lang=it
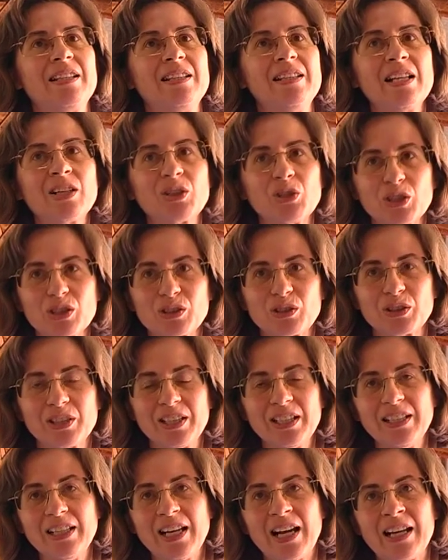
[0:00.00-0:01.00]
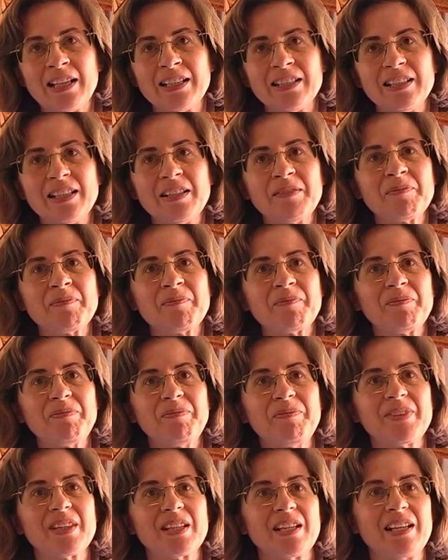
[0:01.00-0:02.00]
Nel corso degli anni
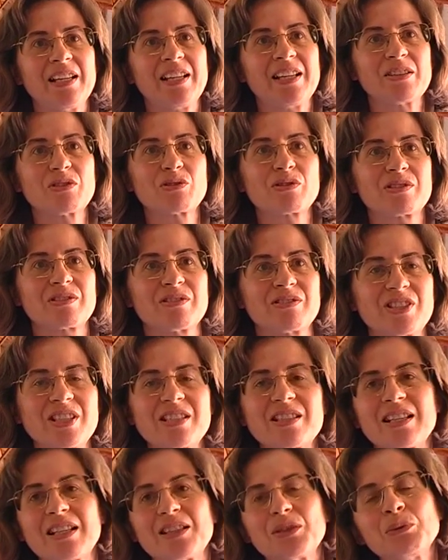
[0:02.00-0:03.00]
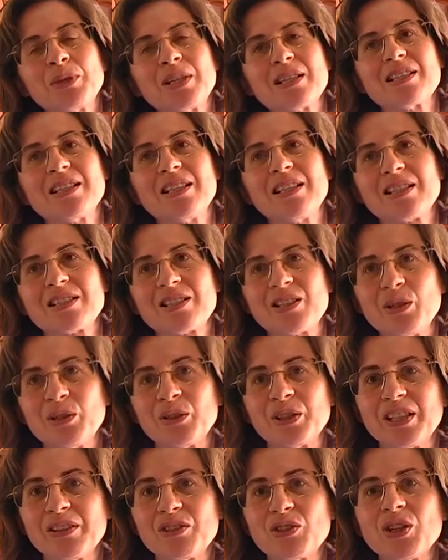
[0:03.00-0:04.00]
eh, c'è stata una
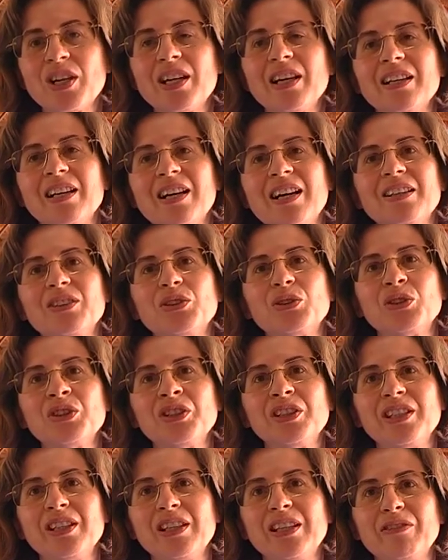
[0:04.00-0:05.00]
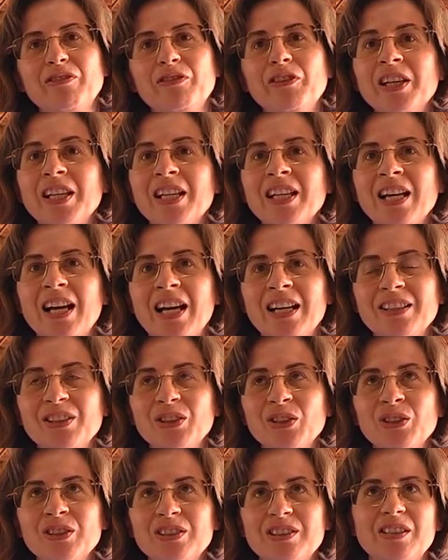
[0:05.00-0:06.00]
selezione, cioè ad ogni fine
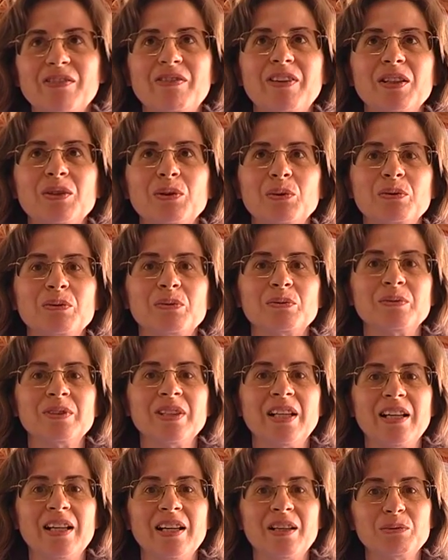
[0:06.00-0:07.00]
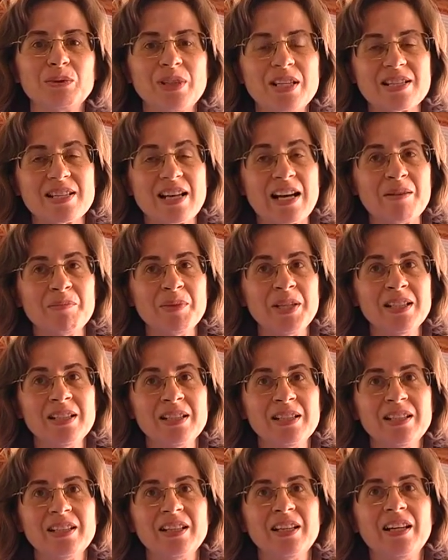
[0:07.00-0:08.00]
anno si è fatto un, un, un esame
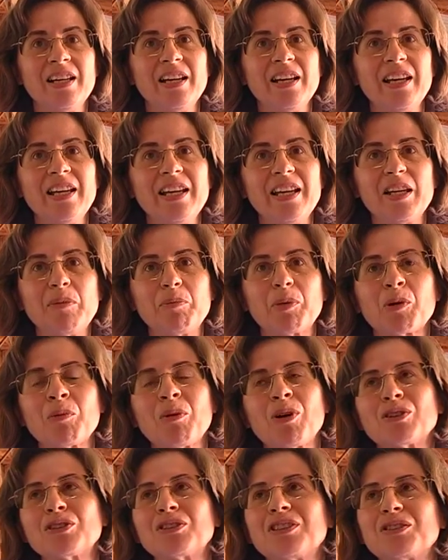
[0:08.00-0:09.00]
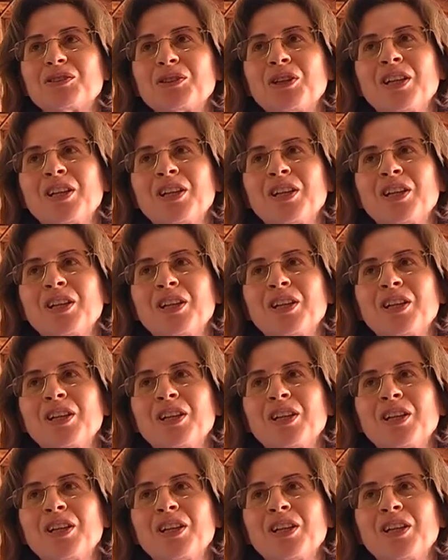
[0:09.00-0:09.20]
e i promossi